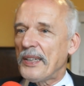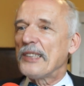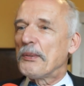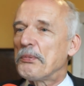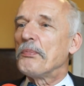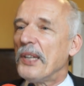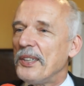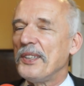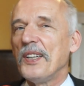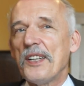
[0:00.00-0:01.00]
razem sobie
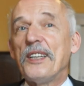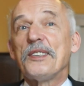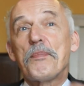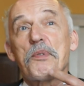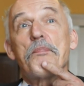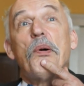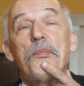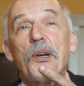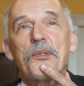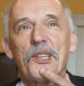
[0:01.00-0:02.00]
przypomnieli, jeden sobie
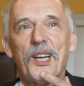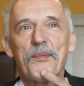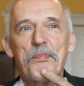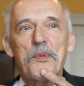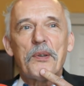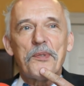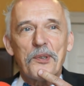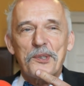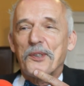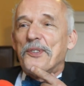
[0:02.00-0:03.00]
przypomniał, że ja piłem
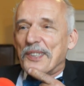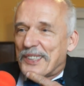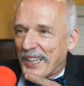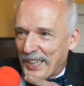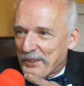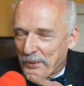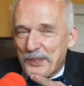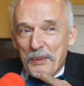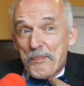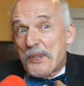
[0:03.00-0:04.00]
wino z Gwinta, a
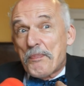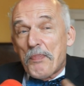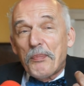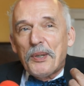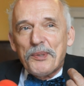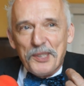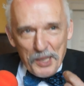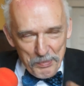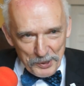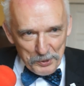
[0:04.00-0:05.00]
drugi sobie przypomniał, że
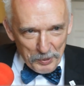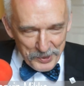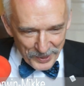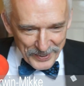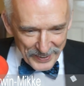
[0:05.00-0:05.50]
ja nie płaciłem